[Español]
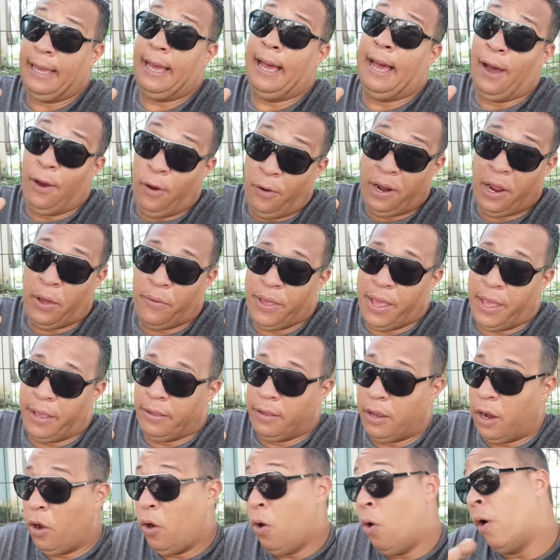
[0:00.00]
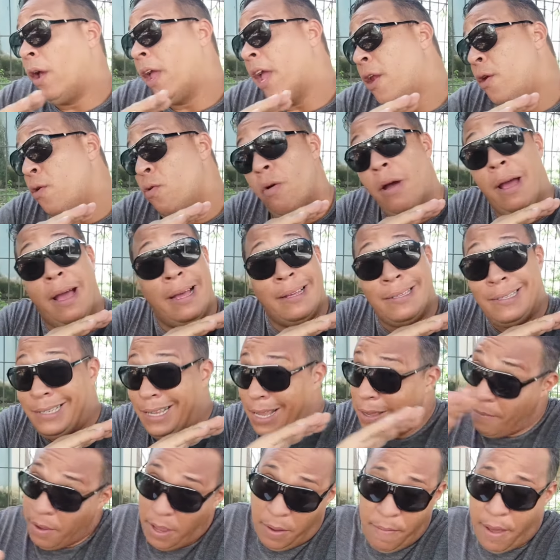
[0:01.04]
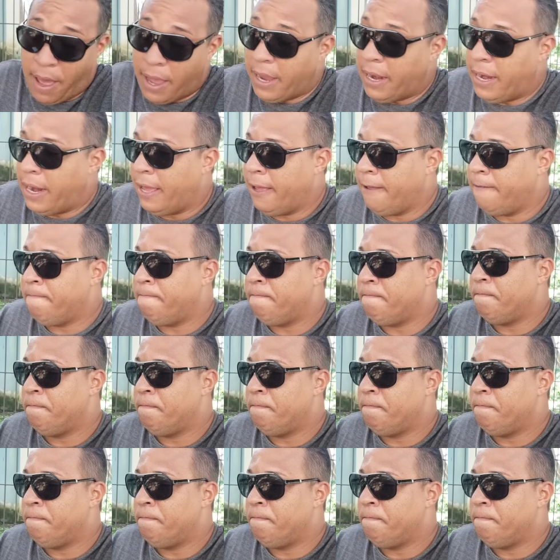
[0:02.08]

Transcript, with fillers: Ahora bien, lo que nunca sí me imaginé